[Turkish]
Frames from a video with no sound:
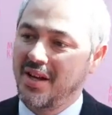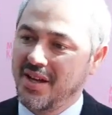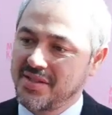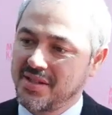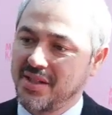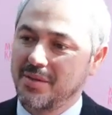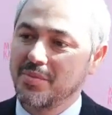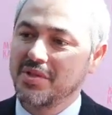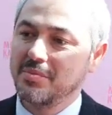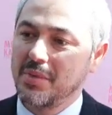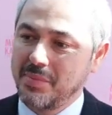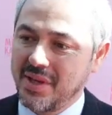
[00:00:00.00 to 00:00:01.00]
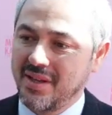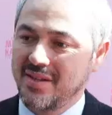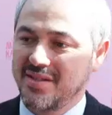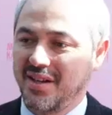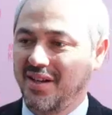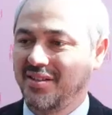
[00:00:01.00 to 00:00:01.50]
hastalarımızı meme
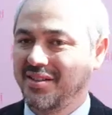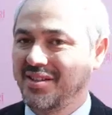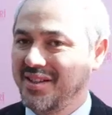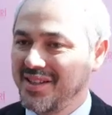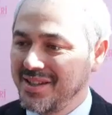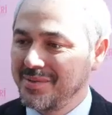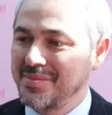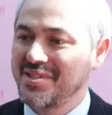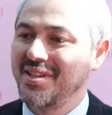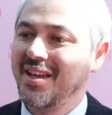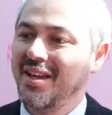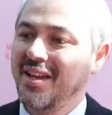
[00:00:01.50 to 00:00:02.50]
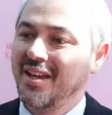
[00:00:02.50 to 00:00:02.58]
sağlığı kliniğimizde